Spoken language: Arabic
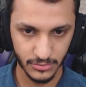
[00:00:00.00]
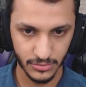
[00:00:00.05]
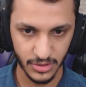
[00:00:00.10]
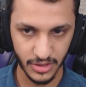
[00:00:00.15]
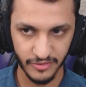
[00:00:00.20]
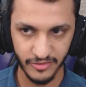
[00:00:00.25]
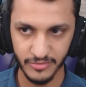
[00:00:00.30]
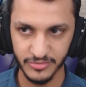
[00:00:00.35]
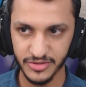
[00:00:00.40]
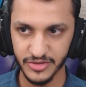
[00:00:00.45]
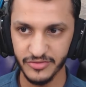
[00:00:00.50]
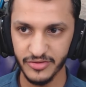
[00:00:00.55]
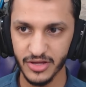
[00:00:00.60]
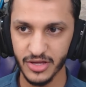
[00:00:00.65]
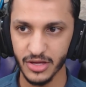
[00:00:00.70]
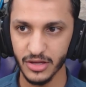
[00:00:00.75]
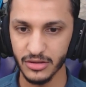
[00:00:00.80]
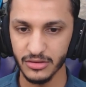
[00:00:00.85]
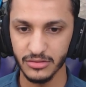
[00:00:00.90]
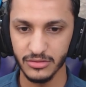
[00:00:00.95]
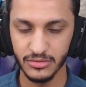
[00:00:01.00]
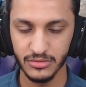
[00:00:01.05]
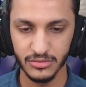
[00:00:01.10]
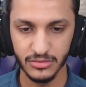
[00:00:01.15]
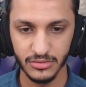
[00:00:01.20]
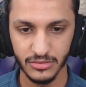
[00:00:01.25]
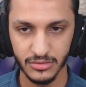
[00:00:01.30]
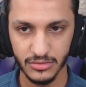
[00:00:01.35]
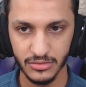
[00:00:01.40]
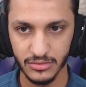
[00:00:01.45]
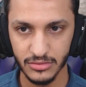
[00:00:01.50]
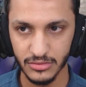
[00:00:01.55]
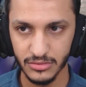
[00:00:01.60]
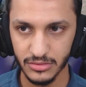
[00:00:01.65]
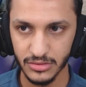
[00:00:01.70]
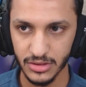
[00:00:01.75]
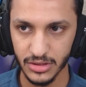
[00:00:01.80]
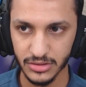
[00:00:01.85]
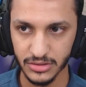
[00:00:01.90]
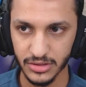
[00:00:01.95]
كيف امشي فيها
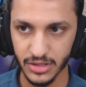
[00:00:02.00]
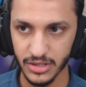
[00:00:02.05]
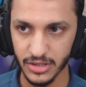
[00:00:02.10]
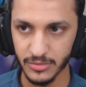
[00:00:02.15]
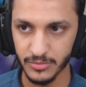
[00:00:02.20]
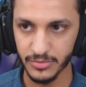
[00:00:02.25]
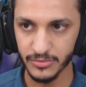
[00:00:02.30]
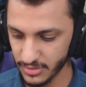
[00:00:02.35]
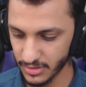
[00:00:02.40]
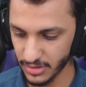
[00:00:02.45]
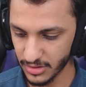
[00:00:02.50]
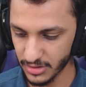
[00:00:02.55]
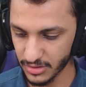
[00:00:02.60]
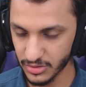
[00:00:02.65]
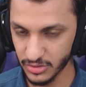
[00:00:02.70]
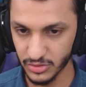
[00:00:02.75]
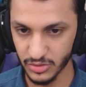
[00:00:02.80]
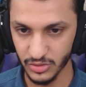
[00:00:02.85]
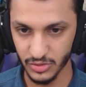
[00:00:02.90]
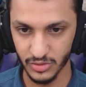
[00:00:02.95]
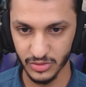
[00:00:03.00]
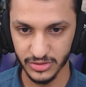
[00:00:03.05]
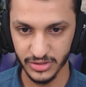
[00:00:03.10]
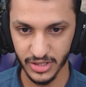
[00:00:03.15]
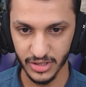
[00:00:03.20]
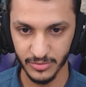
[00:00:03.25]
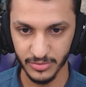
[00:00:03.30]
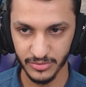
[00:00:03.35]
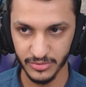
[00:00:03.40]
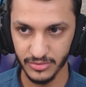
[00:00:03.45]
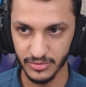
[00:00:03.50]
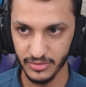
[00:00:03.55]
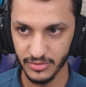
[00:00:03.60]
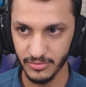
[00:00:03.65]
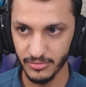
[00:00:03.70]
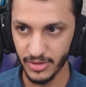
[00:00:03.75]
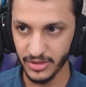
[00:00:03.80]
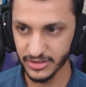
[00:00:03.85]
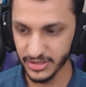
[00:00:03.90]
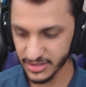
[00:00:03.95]
يا طيب كنترول آه، تاب
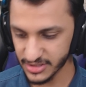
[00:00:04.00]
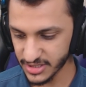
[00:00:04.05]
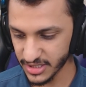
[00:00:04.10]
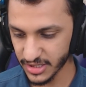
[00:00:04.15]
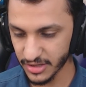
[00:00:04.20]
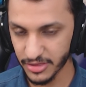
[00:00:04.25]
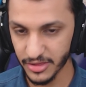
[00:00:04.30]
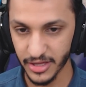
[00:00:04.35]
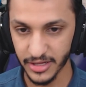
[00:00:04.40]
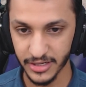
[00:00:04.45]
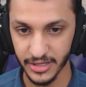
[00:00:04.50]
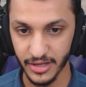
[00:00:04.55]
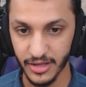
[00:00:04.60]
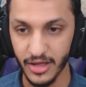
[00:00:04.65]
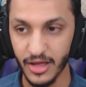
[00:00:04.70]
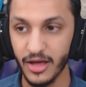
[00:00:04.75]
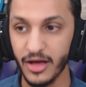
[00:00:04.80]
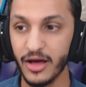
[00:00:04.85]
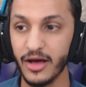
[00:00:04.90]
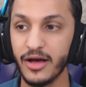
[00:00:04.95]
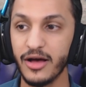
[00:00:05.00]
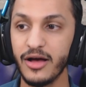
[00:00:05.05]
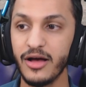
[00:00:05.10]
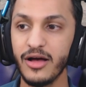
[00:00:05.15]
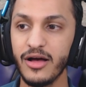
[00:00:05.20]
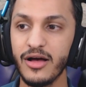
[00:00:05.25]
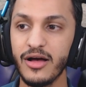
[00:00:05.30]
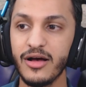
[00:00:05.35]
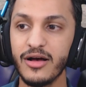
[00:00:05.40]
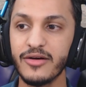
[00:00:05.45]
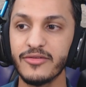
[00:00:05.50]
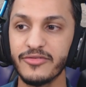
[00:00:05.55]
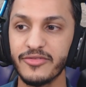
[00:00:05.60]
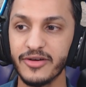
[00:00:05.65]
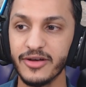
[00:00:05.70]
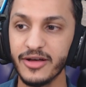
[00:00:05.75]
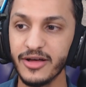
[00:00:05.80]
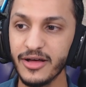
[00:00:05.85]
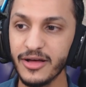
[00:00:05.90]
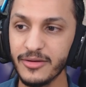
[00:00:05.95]
ما عندنا سيارة ثانية اها
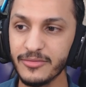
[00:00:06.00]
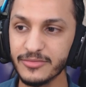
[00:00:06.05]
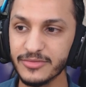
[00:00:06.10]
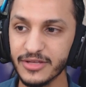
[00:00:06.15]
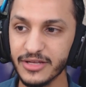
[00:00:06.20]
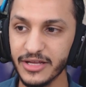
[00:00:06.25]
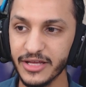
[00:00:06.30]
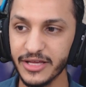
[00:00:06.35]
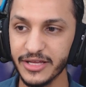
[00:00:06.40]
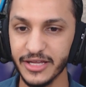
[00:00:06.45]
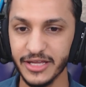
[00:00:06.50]
فهمت الحين